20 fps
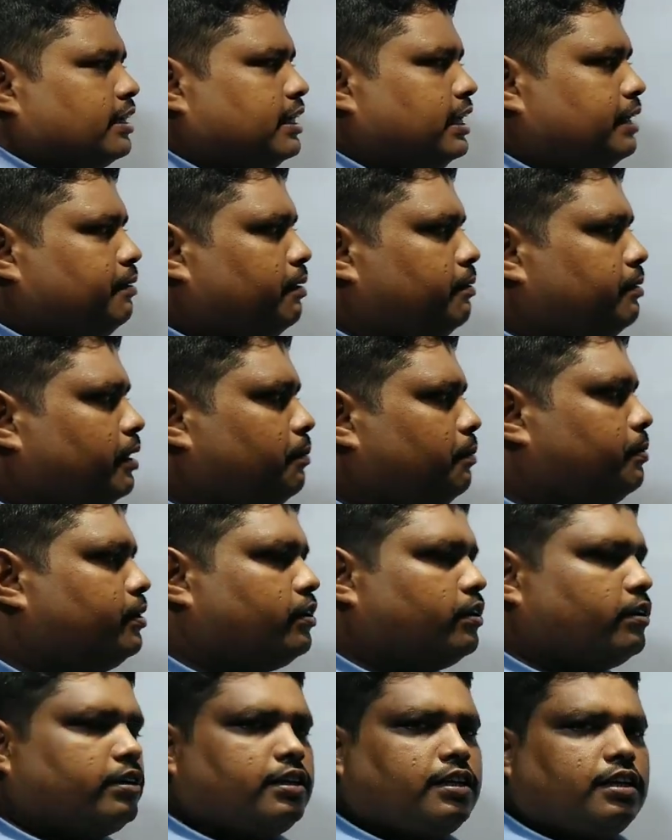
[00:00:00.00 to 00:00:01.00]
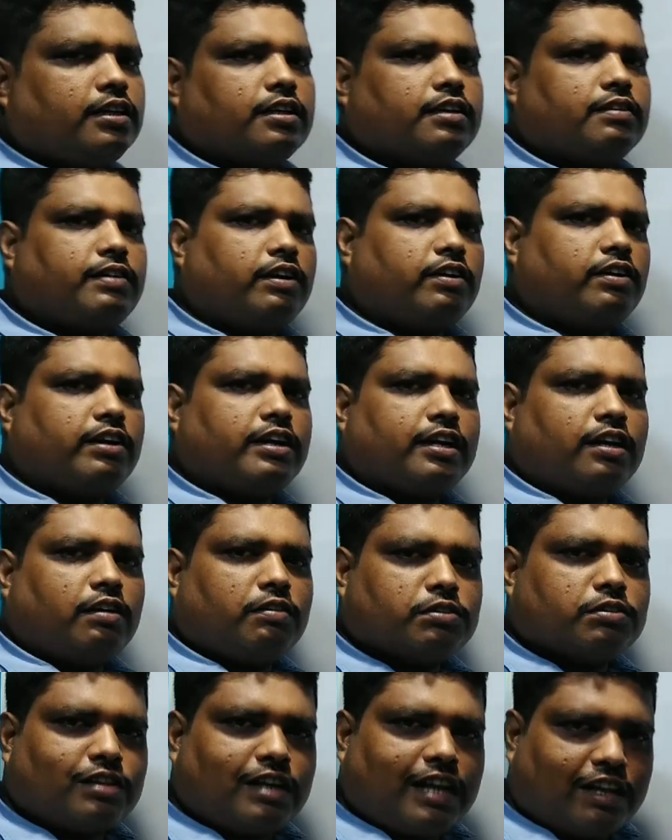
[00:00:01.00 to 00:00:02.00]
তো এইভাবে ভিডিওটি ভালো লাগলে
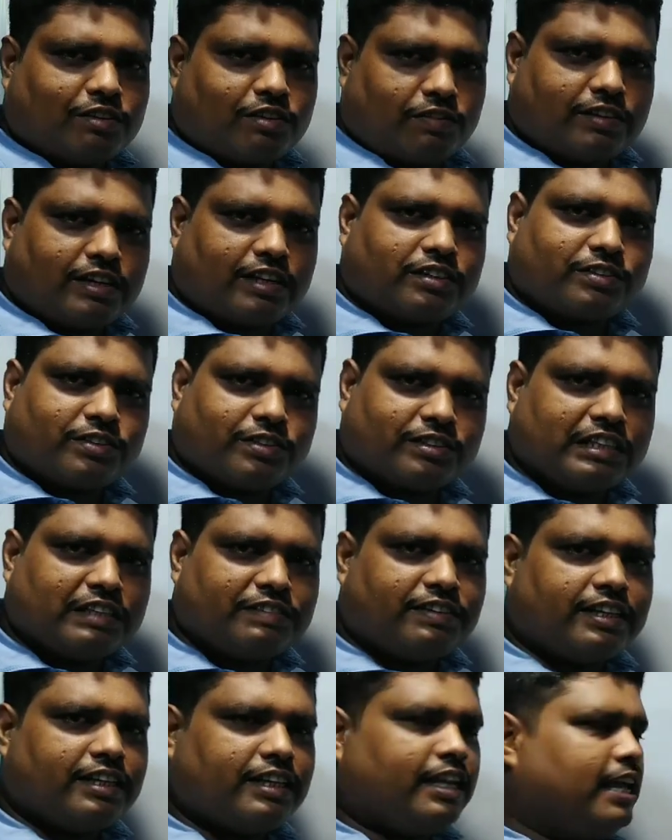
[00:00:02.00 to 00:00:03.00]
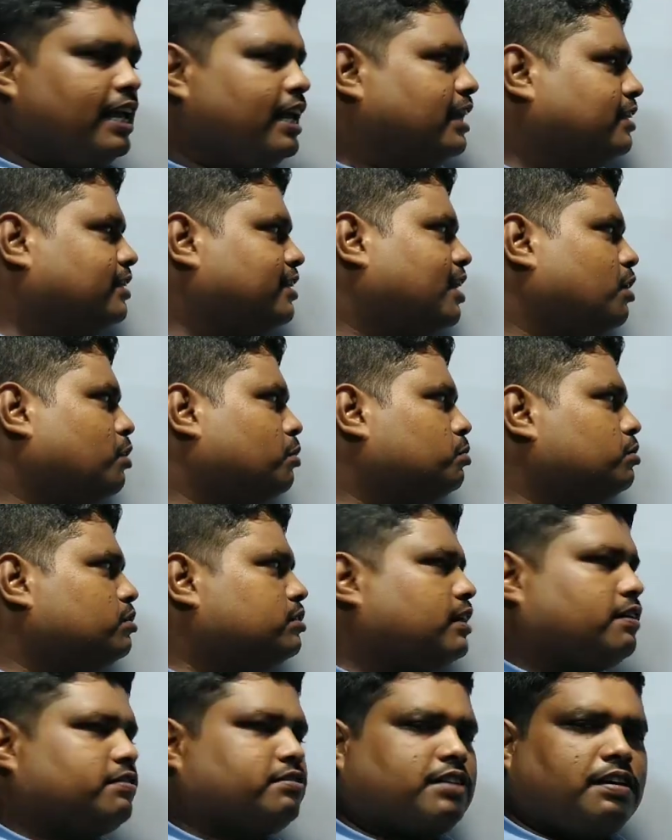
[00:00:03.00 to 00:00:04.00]
অবশ্যই লাইক কমেন্ট আশা করতে পারি যারা নতুন
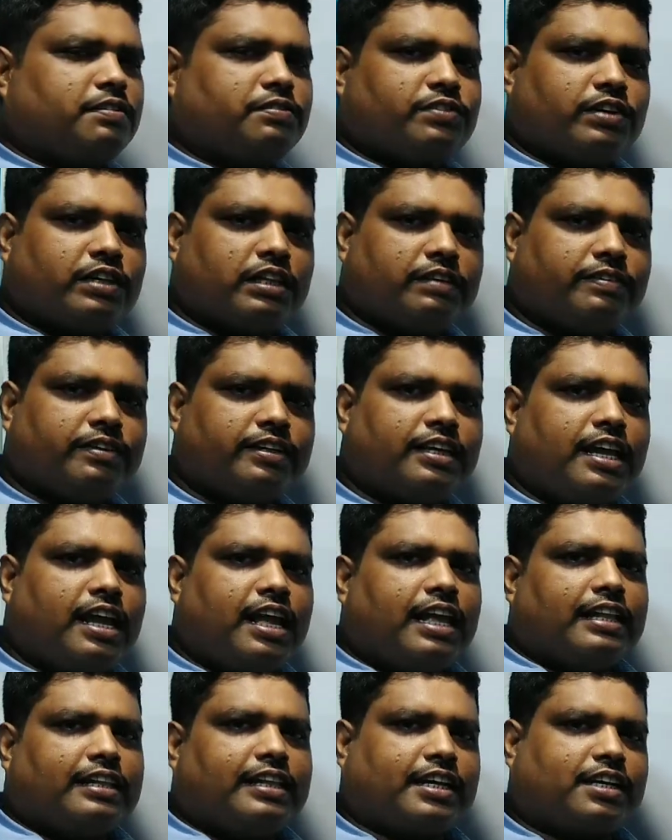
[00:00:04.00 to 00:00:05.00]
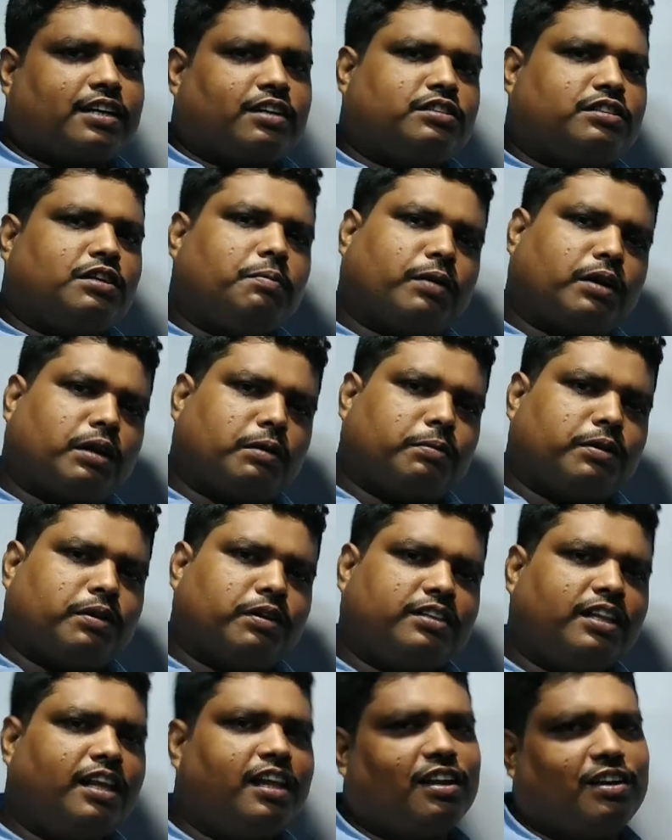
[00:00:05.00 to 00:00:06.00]
সাবস্ক্রাইব করে দেবেন দেখা হচ্ছে পরের
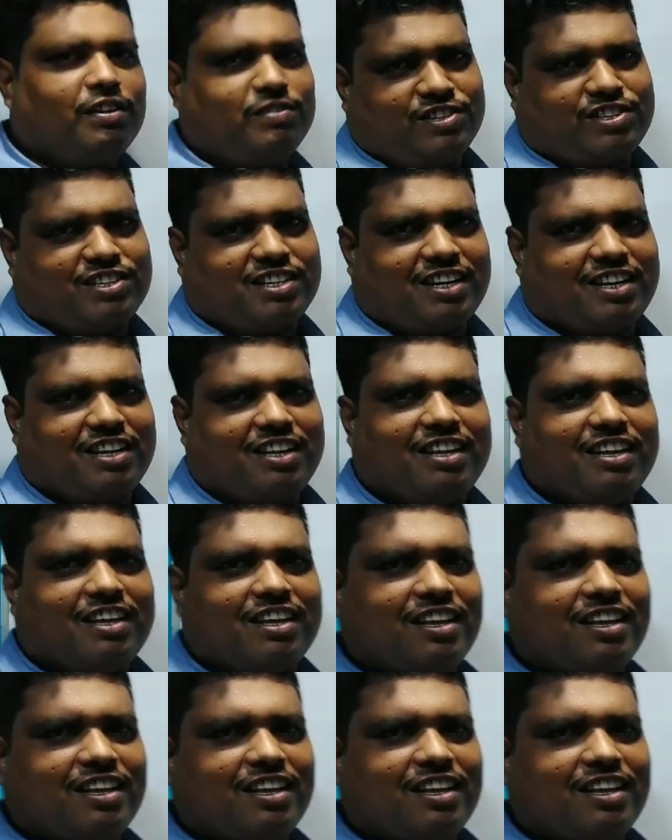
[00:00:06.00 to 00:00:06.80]
ভিডিওতে নমস্কার